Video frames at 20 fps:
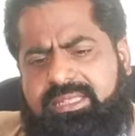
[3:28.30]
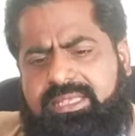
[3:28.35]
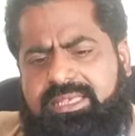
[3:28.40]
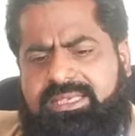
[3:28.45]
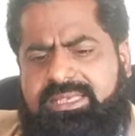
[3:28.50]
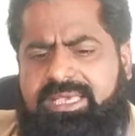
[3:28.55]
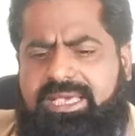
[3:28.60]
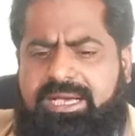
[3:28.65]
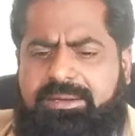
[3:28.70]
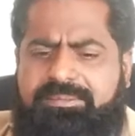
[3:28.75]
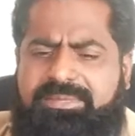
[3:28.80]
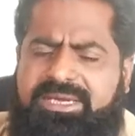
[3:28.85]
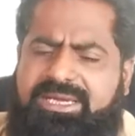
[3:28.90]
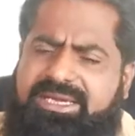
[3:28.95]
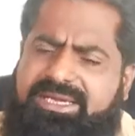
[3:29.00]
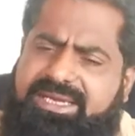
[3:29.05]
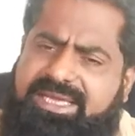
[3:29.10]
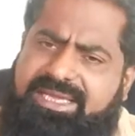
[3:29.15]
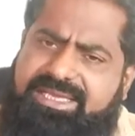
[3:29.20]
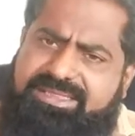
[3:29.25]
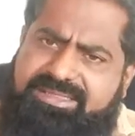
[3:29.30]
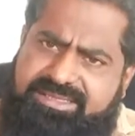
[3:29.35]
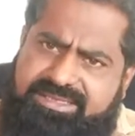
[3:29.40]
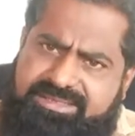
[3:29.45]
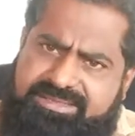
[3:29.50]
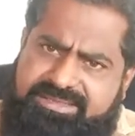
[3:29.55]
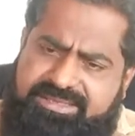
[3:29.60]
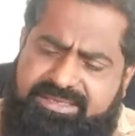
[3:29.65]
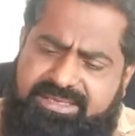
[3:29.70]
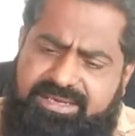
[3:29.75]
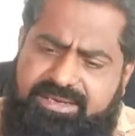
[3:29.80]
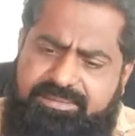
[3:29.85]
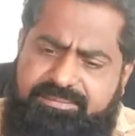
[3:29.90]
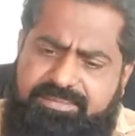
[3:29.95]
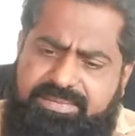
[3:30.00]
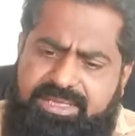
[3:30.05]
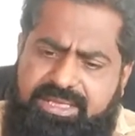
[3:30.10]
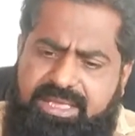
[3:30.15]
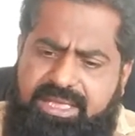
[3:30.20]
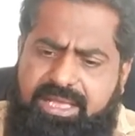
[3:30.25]
ये आपने लेना है तीस ग्राम
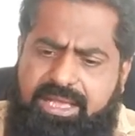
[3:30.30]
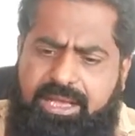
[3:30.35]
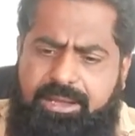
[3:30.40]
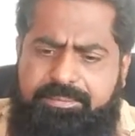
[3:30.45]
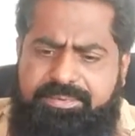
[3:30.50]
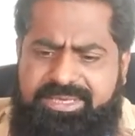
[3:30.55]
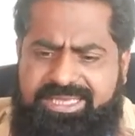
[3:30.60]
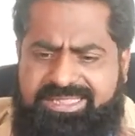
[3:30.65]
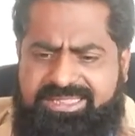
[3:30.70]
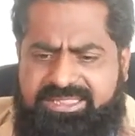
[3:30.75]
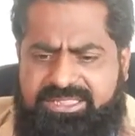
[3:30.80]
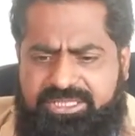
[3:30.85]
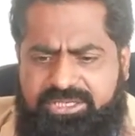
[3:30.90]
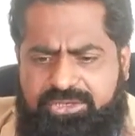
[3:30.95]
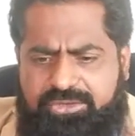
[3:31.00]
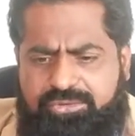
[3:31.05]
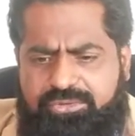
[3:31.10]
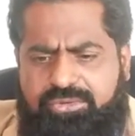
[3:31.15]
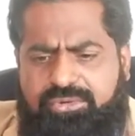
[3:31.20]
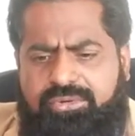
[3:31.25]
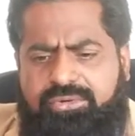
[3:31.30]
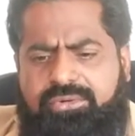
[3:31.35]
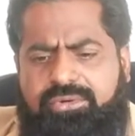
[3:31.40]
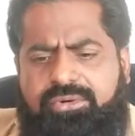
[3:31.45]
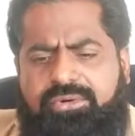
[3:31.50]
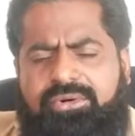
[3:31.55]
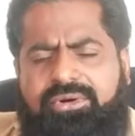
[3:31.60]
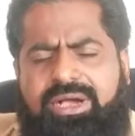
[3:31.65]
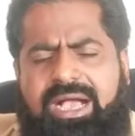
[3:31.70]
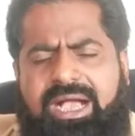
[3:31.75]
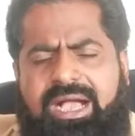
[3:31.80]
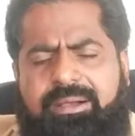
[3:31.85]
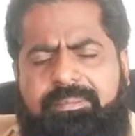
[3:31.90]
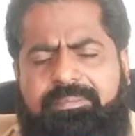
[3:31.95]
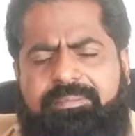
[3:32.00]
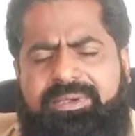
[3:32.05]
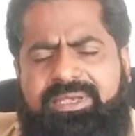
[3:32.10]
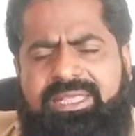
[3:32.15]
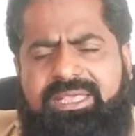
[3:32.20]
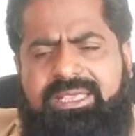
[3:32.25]
अब ये तीनों को
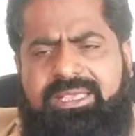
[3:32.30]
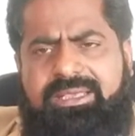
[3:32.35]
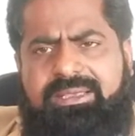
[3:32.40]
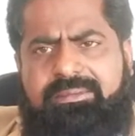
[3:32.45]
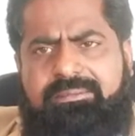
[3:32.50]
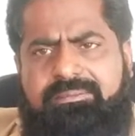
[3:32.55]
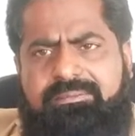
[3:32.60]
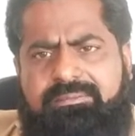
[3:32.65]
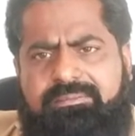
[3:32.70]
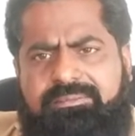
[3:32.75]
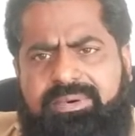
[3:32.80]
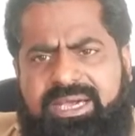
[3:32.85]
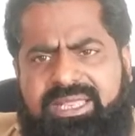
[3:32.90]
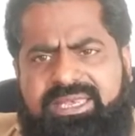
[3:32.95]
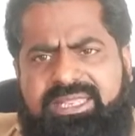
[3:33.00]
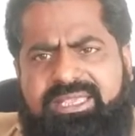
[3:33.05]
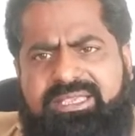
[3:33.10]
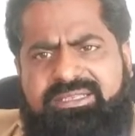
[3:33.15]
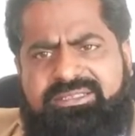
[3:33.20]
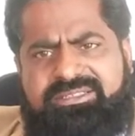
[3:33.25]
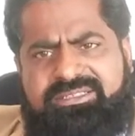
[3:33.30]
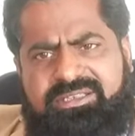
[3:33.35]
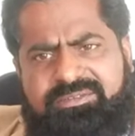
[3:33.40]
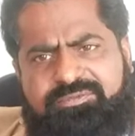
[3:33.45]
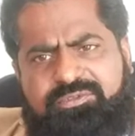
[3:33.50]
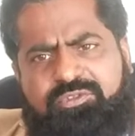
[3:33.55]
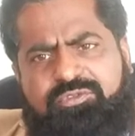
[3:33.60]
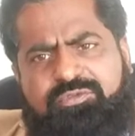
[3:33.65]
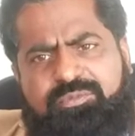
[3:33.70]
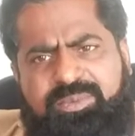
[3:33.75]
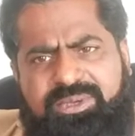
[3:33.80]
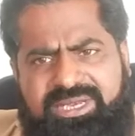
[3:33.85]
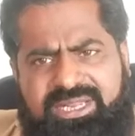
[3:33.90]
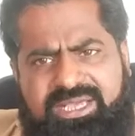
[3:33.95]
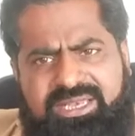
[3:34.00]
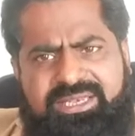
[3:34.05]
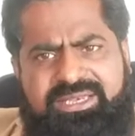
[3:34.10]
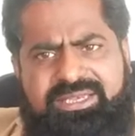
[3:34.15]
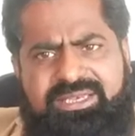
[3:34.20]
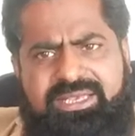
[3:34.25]
आपने बारीक सफूफ
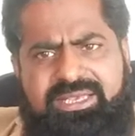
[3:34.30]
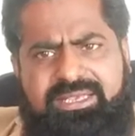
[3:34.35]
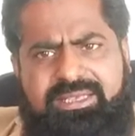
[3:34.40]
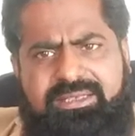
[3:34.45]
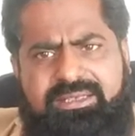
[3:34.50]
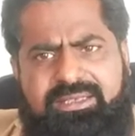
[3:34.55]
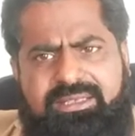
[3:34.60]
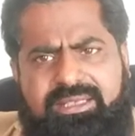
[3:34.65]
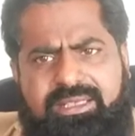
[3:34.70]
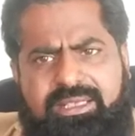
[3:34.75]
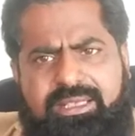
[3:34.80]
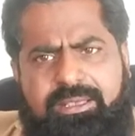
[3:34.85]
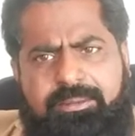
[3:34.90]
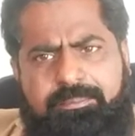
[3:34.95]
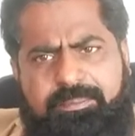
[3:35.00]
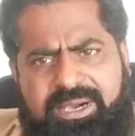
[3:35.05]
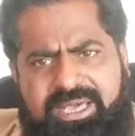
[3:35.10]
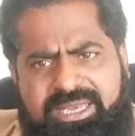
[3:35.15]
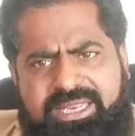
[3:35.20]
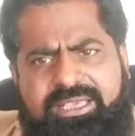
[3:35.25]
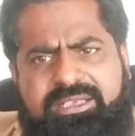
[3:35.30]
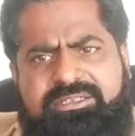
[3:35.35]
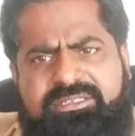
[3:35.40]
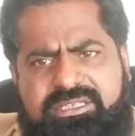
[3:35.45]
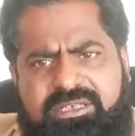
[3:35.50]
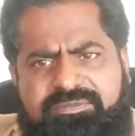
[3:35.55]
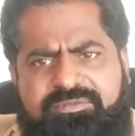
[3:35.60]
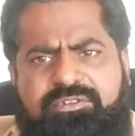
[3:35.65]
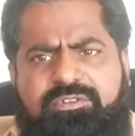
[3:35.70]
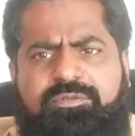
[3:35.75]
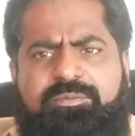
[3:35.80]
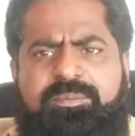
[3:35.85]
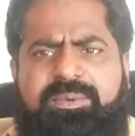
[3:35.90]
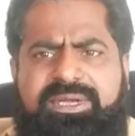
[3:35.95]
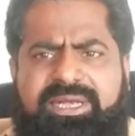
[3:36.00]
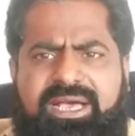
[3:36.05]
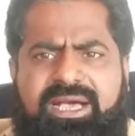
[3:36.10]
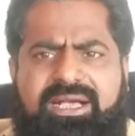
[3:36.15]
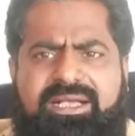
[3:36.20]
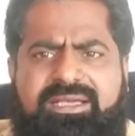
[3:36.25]
बना लेना है बारीक सफूफ
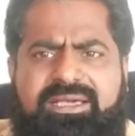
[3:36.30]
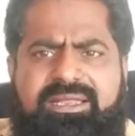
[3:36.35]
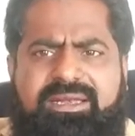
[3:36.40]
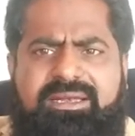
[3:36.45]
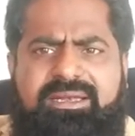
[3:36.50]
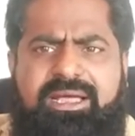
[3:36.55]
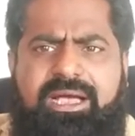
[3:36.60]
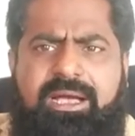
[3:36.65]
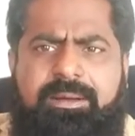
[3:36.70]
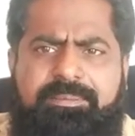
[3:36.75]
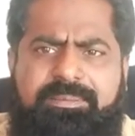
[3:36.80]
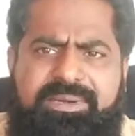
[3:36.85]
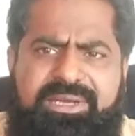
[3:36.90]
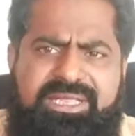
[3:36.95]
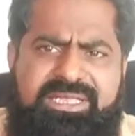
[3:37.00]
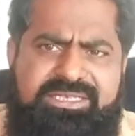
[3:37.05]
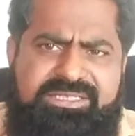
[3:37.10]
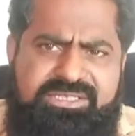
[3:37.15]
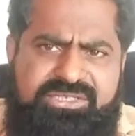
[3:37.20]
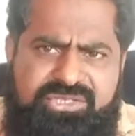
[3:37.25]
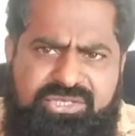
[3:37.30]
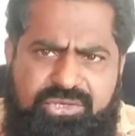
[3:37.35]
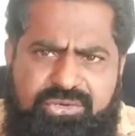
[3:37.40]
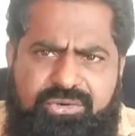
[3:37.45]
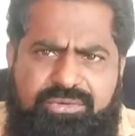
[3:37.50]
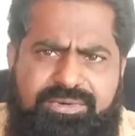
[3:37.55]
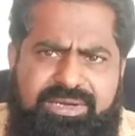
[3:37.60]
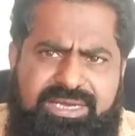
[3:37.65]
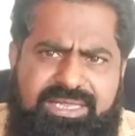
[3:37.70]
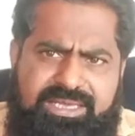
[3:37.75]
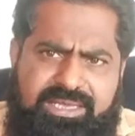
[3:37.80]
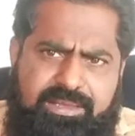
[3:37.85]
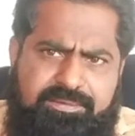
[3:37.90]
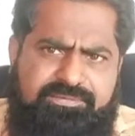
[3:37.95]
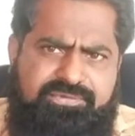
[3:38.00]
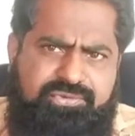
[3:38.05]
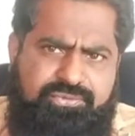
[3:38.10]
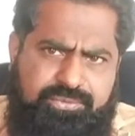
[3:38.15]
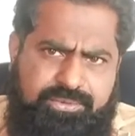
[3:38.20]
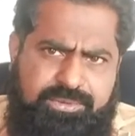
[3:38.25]
बनाकर आपने जीरो वाले
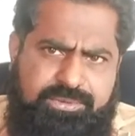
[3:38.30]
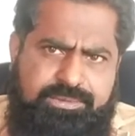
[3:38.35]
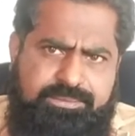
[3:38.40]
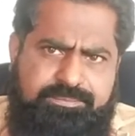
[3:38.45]
कैप्सूल